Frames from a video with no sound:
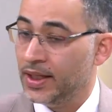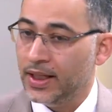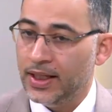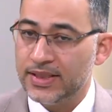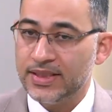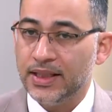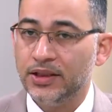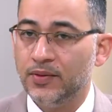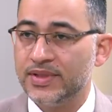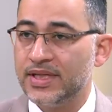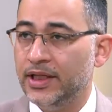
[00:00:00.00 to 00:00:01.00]
الان زياده
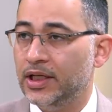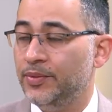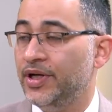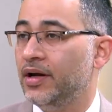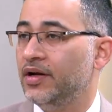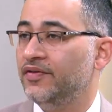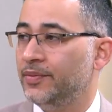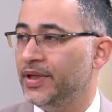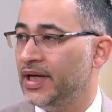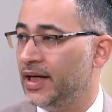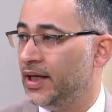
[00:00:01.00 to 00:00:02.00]
الوزن احنا بنعرفها
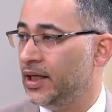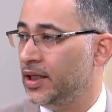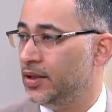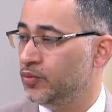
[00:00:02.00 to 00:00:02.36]
بناء على